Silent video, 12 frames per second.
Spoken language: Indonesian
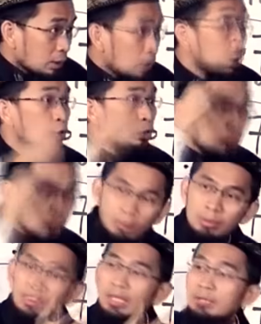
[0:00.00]

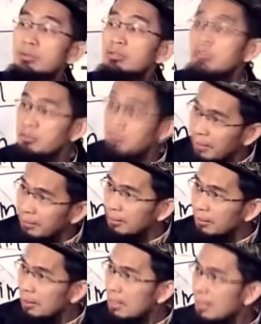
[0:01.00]
Jujur itu sifat.
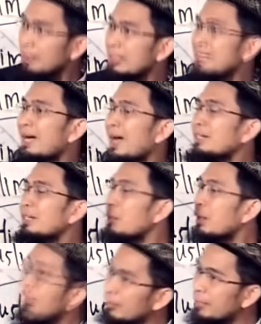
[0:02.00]
Ketika Anda
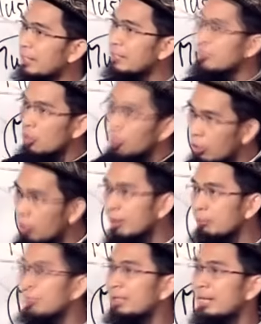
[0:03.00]
bekerja di
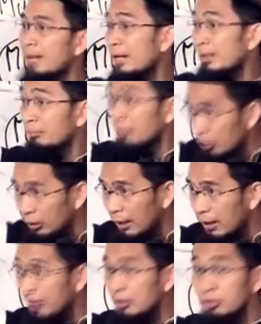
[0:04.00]
sogok kemudian Anda
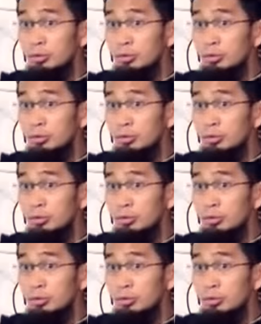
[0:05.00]
menolak,